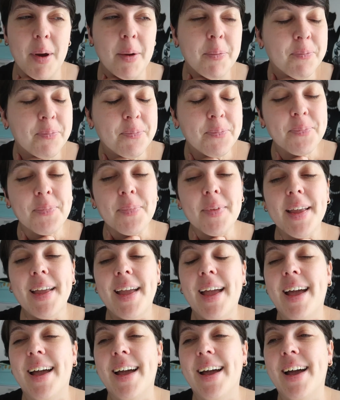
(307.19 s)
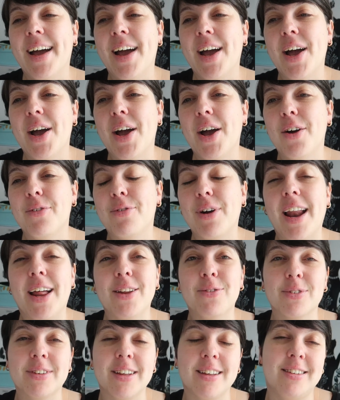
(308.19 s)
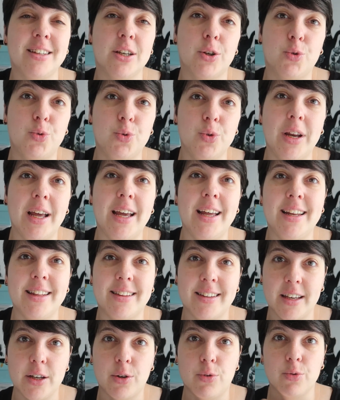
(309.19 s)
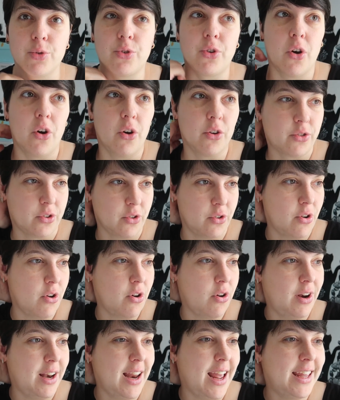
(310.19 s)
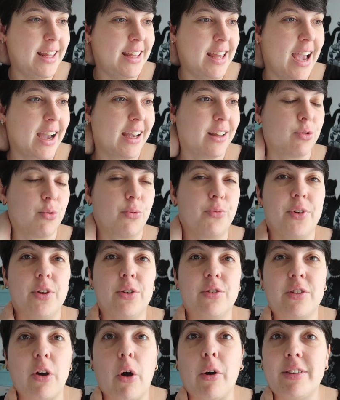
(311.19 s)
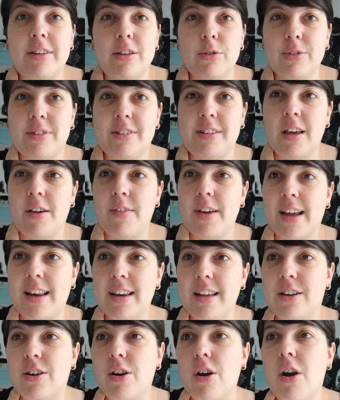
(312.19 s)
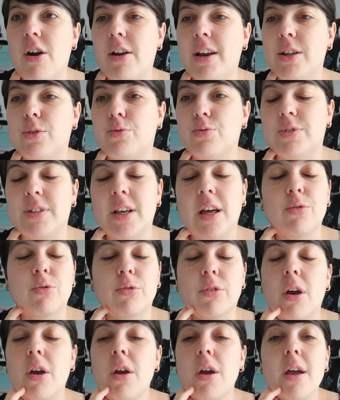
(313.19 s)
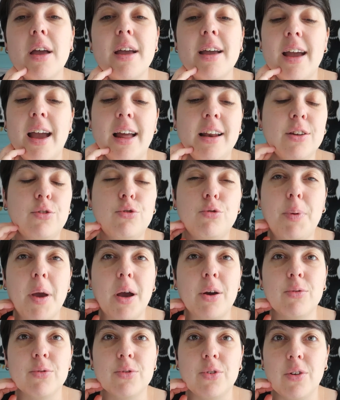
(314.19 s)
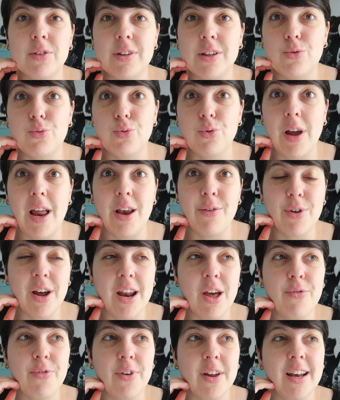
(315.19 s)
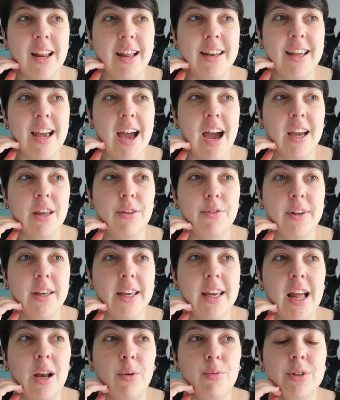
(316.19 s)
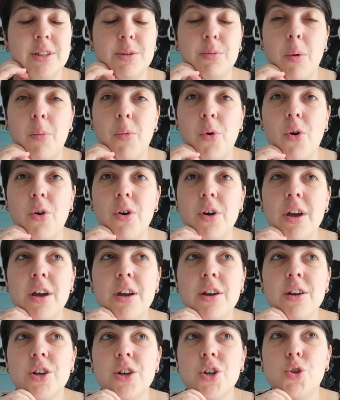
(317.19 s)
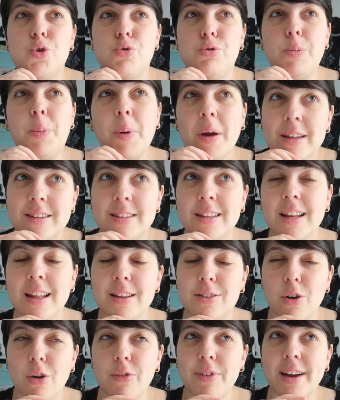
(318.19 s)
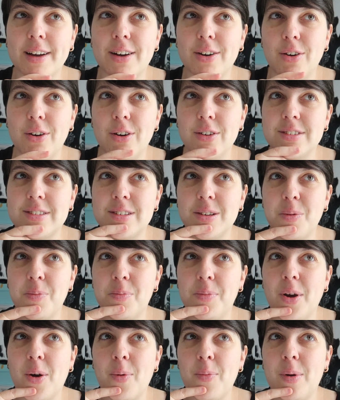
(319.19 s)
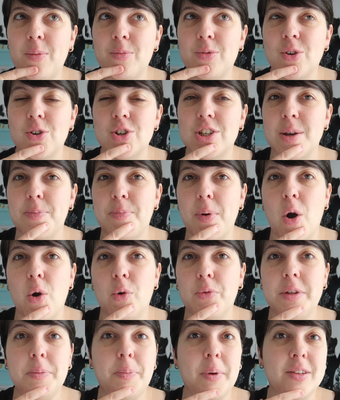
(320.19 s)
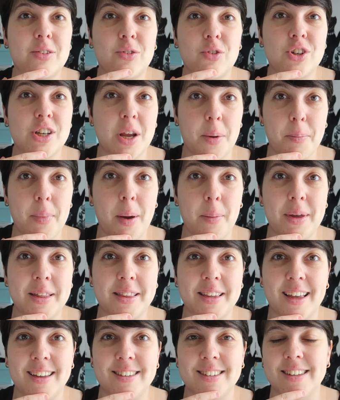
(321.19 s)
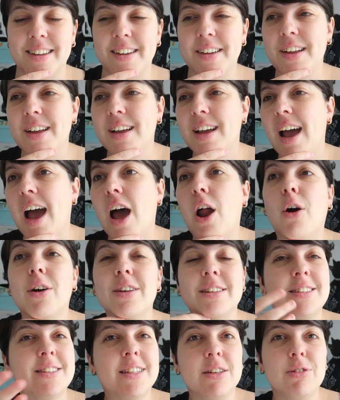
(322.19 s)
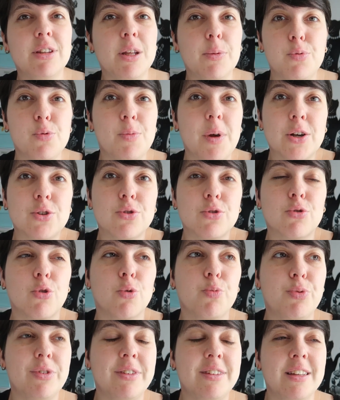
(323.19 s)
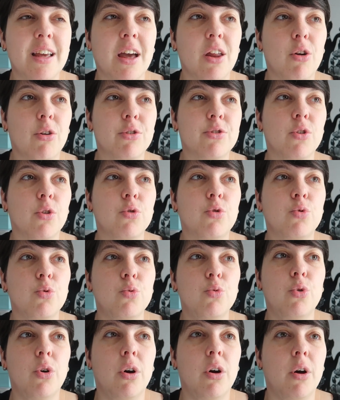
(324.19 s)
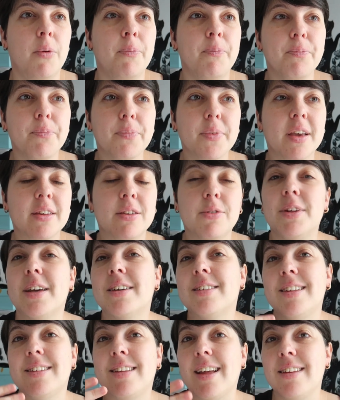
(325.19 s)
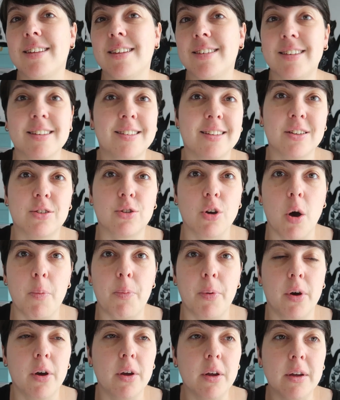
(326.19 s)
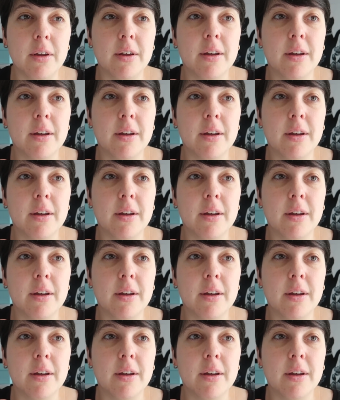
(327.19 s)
Hein. Euh, voilà, donc ça c'est cool, elle est très contente. Euh, là hier, ils ont fait une sortie aussi avec l'école et tout ça, donc elle est super contente et tout. Elle voit la fin de l'année arriver, et elle me dit maman, je suis pressée d'être en vacances, mais en même temps j'ai pas envie parce que j'aime ma maîtresse. Alors c'est une des plus belles choses qu'on puisse dire dans le sens où euh, ça veut dire que cette année c'était top.